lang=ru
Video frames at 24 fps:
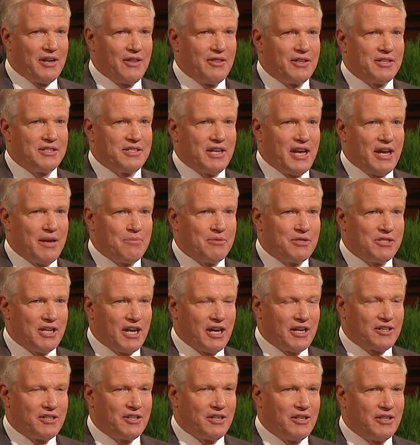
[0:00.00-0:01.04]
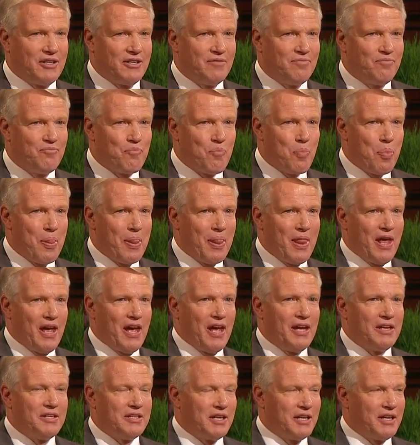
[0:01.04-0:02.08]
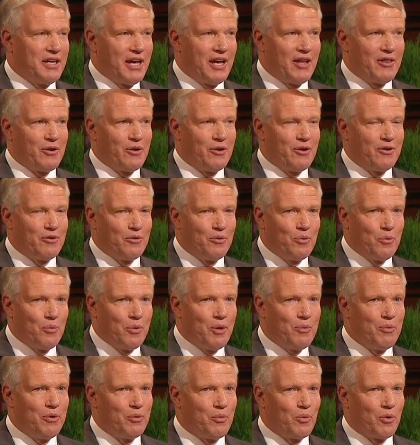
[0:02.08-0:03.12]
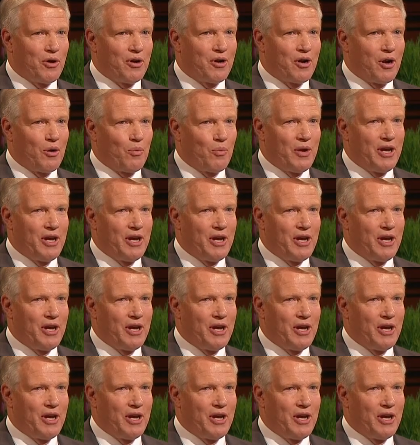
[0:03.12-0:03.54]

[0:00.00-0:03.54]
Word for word: что сам он будет на противоположной стороне того же сектора,